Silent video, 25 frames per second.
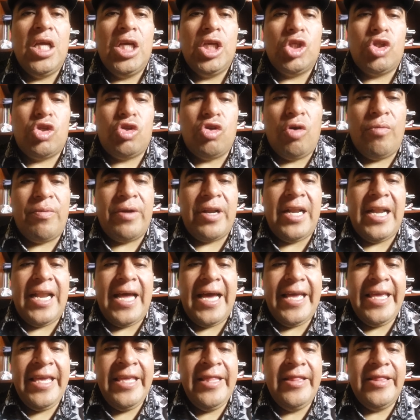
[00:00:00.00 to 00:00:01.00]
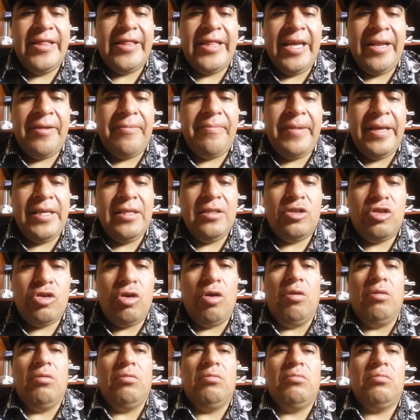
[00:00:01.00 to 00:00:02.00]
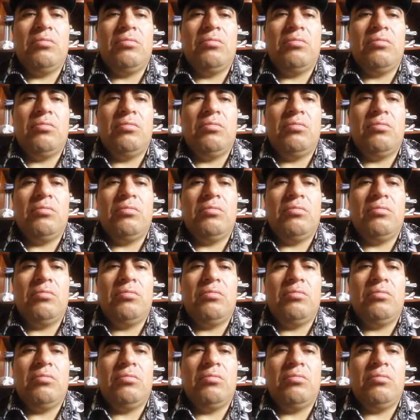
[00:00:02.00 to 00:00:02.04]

sobre la intervención.